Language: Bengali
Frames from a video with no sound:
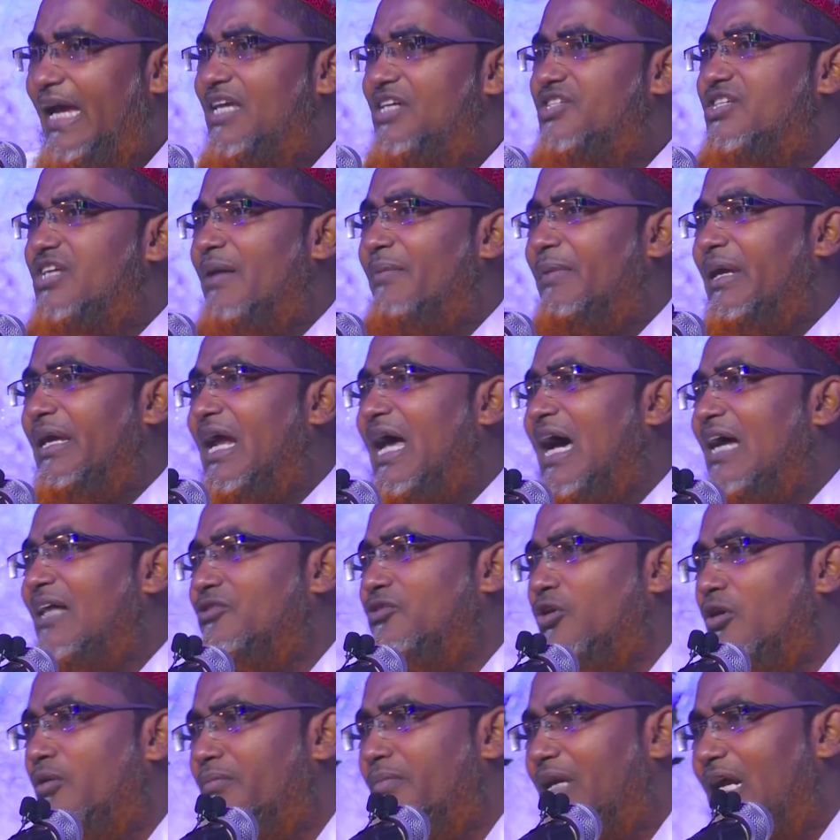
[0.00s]
এই স্বামীরা
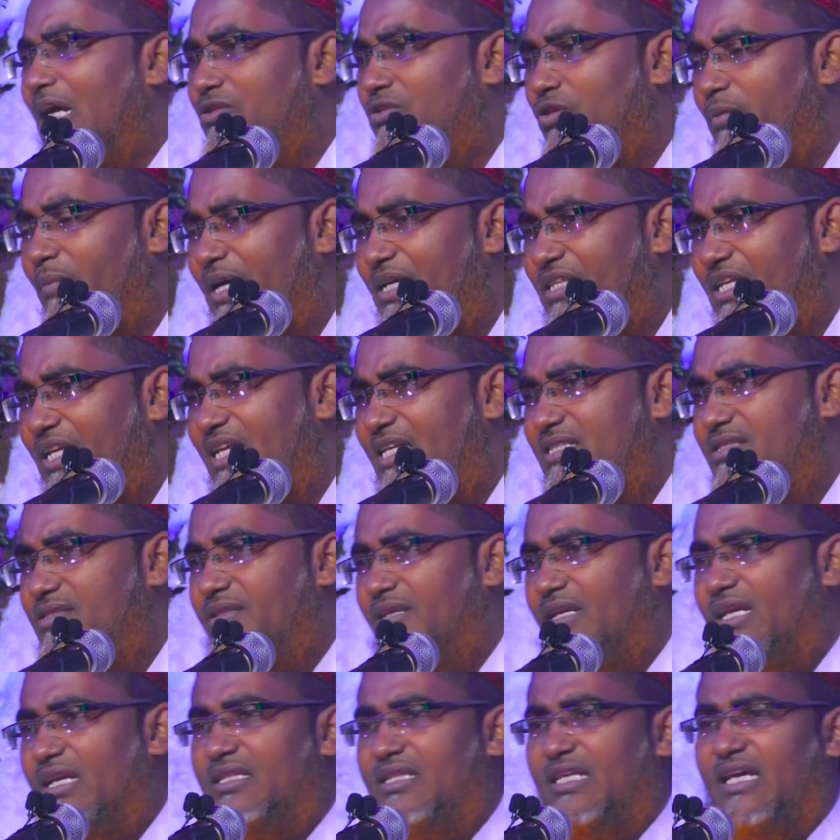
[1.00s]
তোমরা তোমাদের
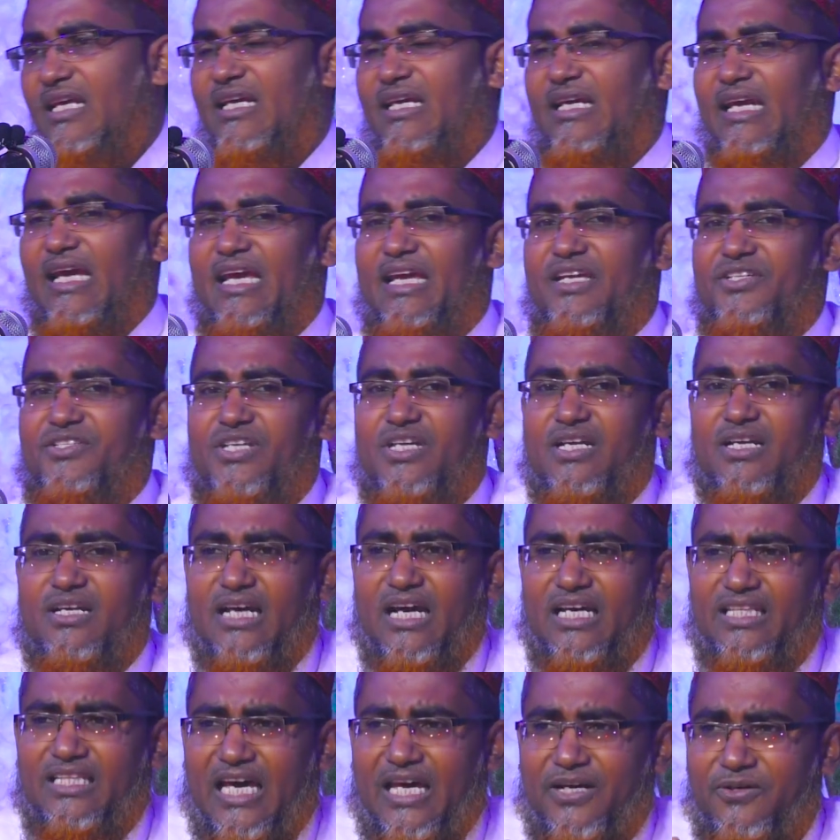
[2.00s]
স্ত্রীদেরকে এই
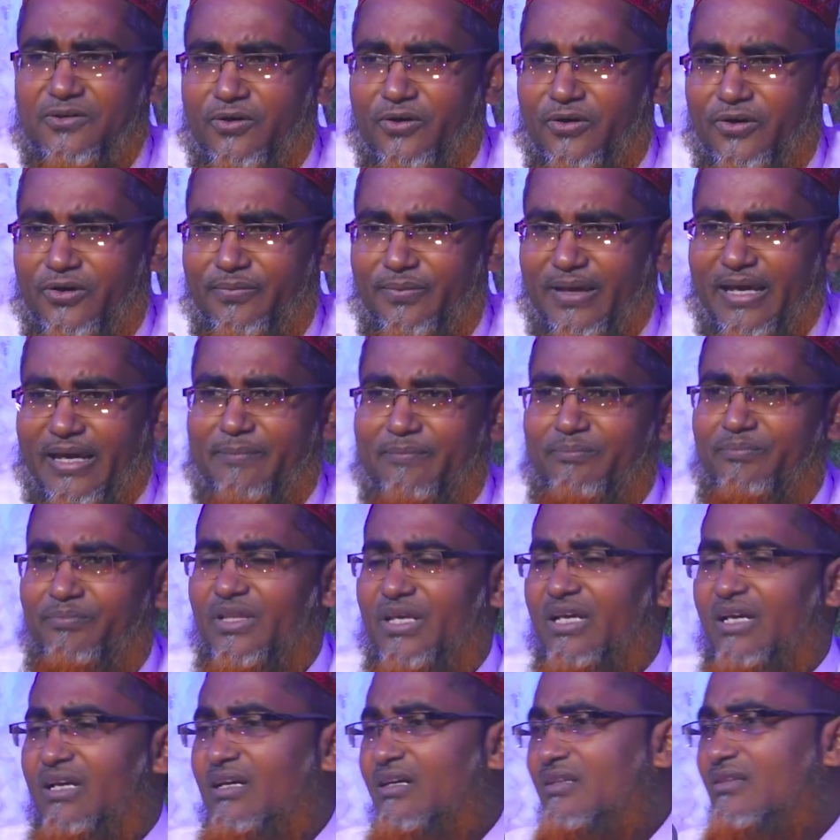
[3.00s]
শিক্ষা দান করবে
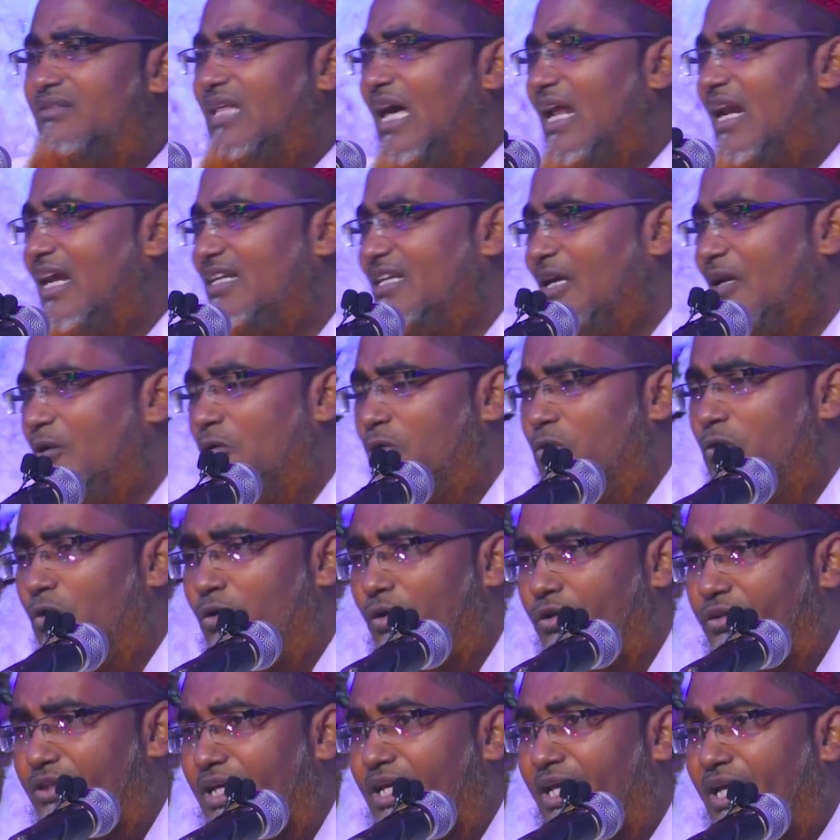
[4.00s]
তারা যেন
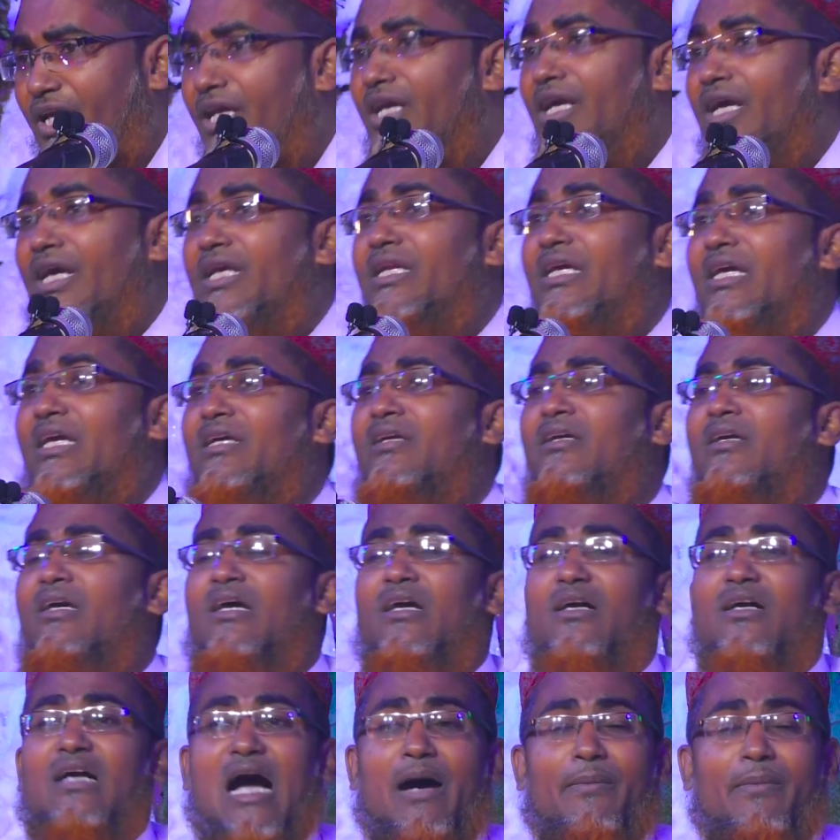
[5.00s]
কোনো দিন
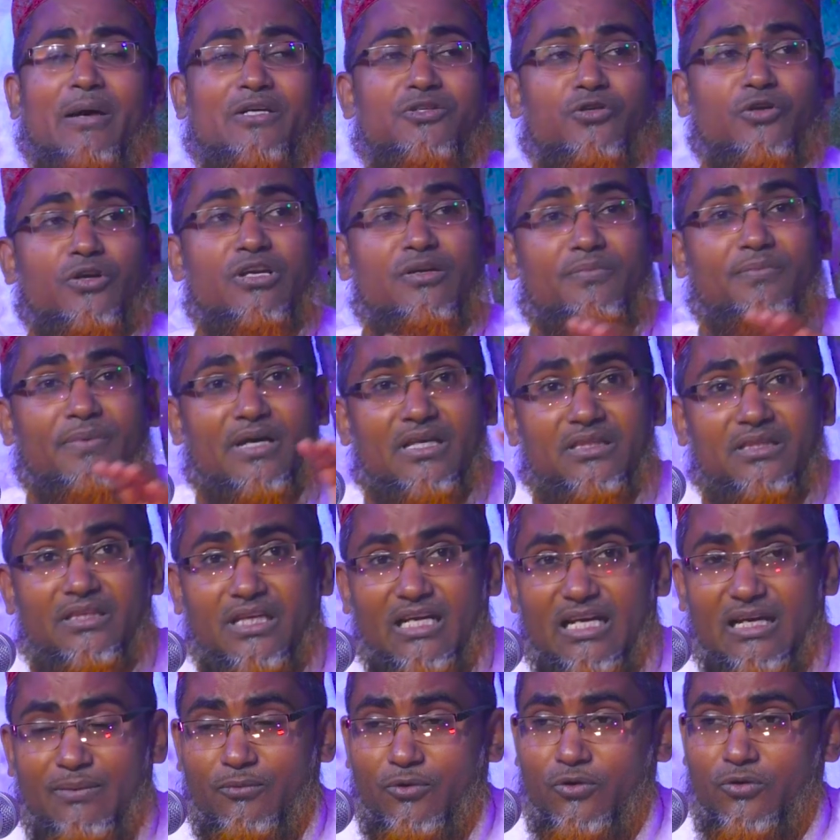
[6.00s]
কাবা শরীফের
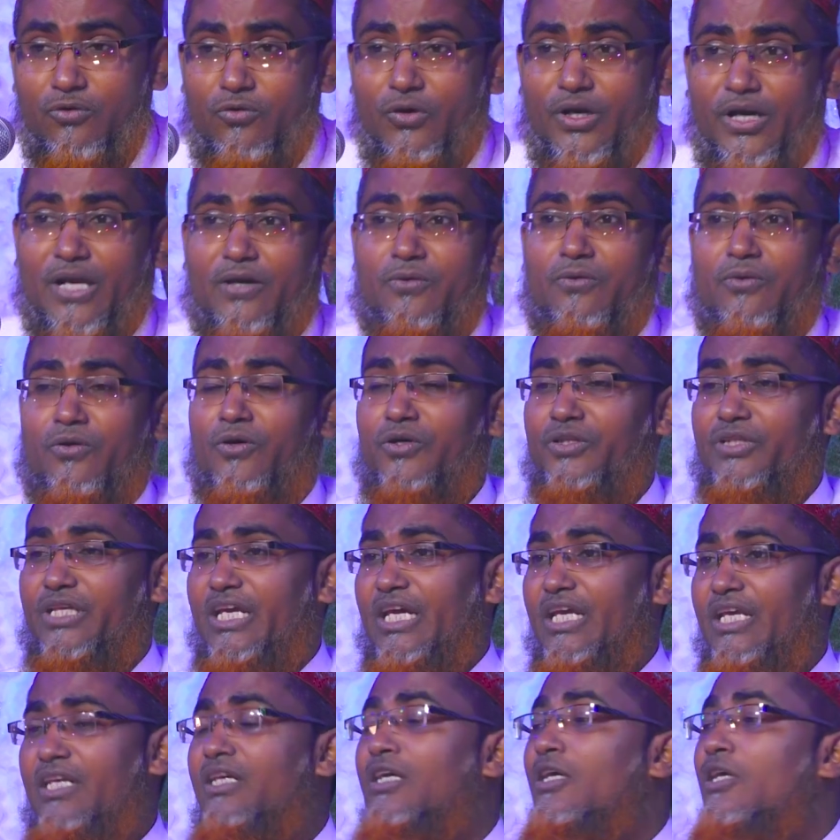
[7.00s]
দিকে মুখ করে কোনো
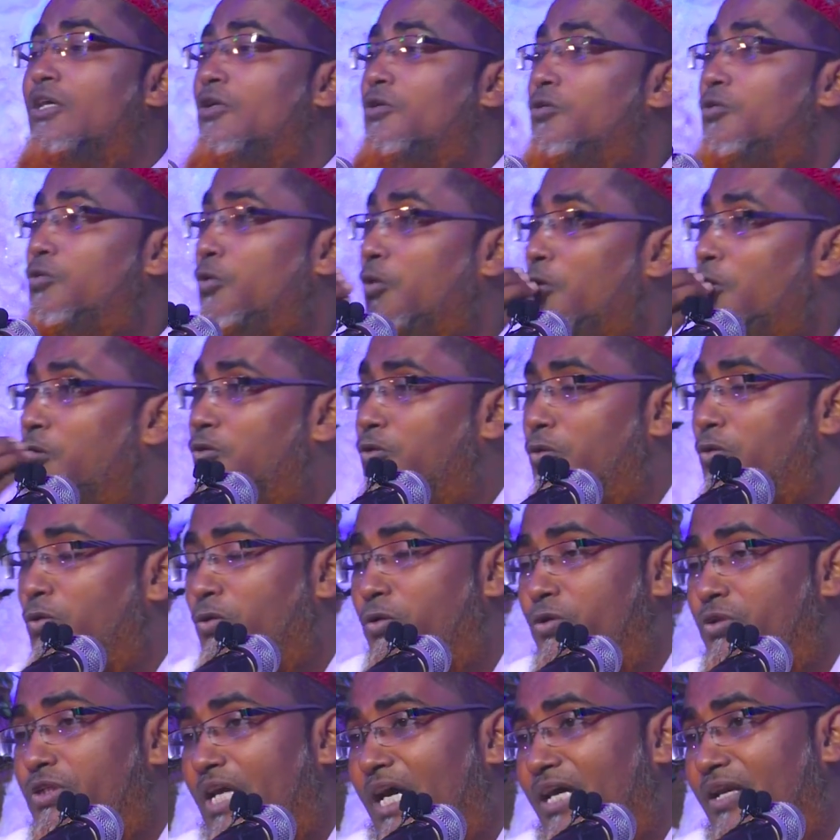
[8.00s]
দিন
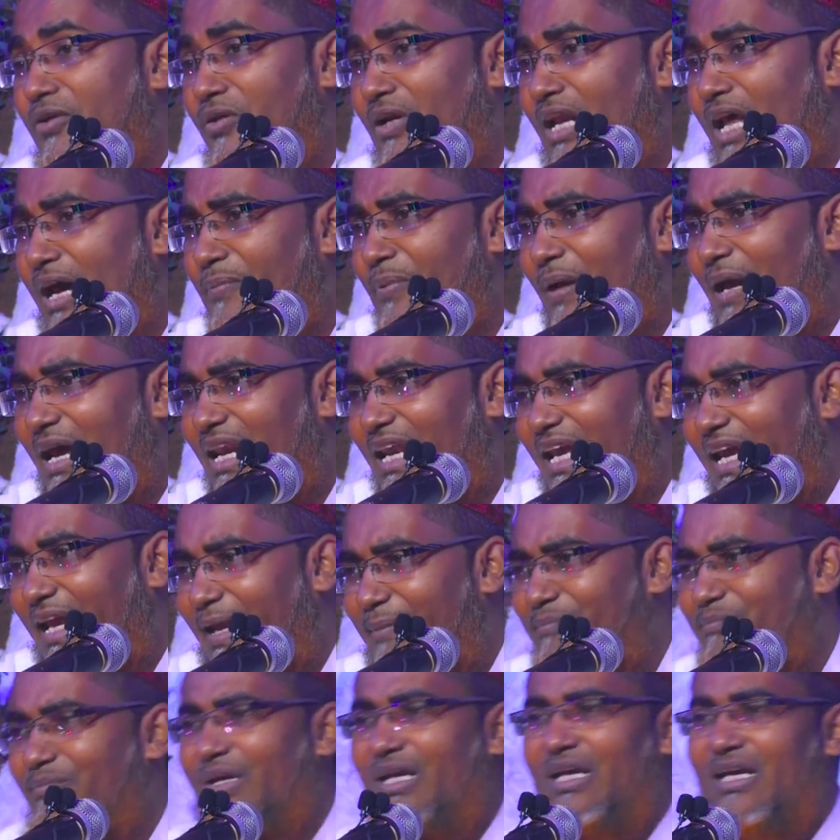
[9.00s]
থুতু যেন না
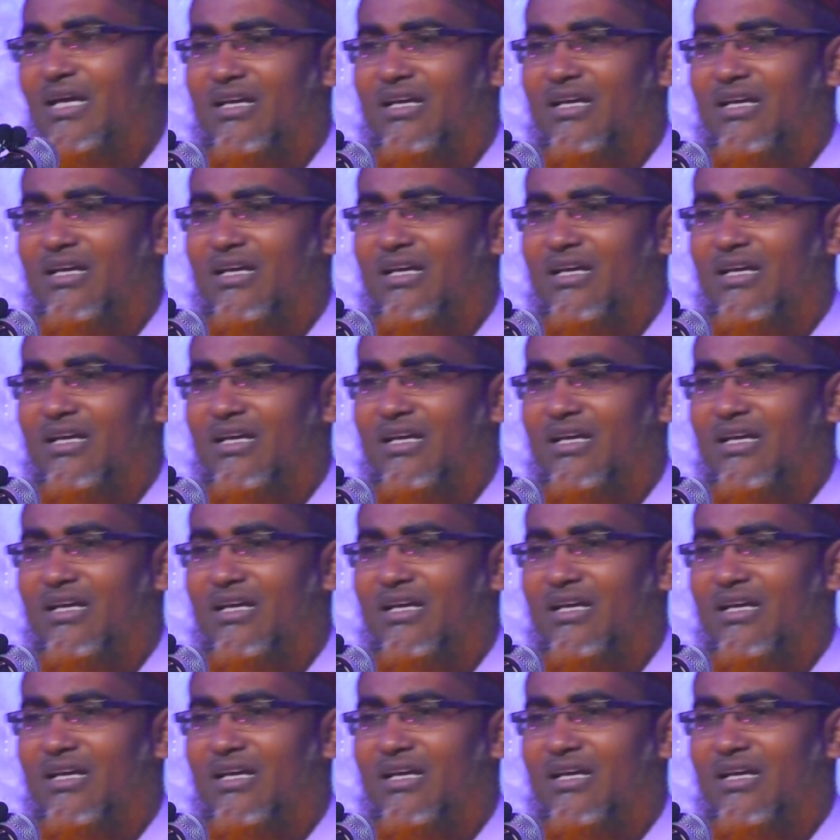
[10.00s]
ফেলে